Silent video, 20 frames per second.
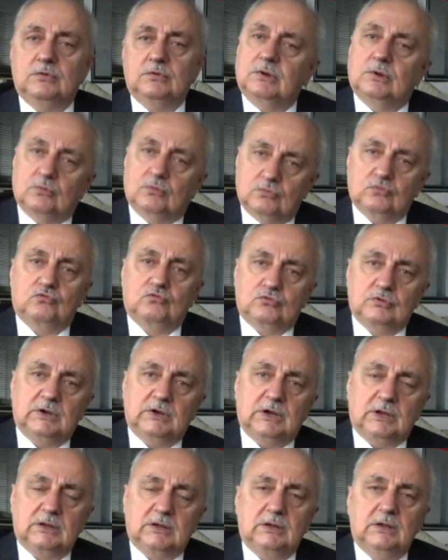Bunları
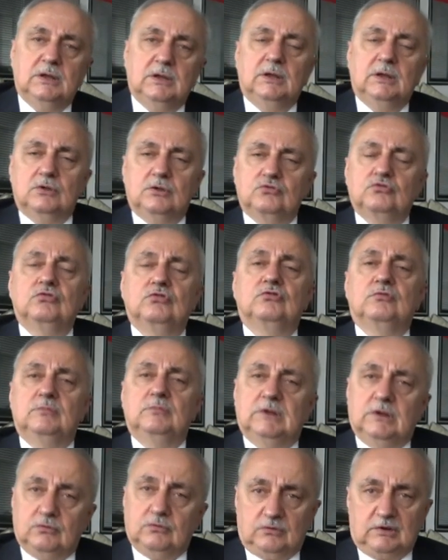oluşturarak
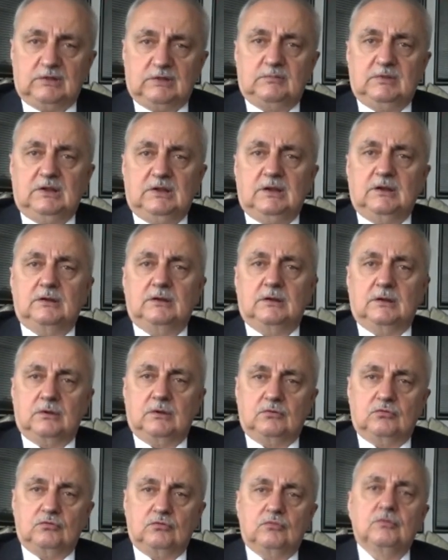çözümler üretmeleri
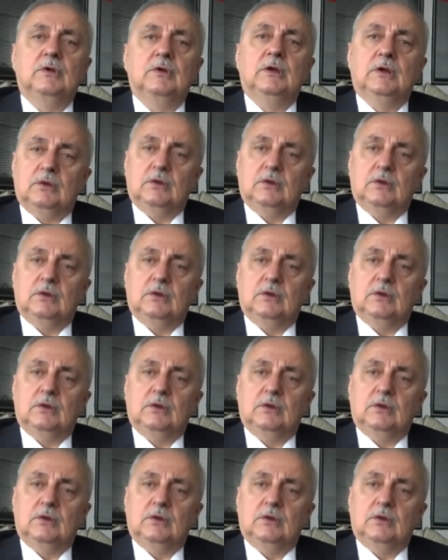gerekiyor.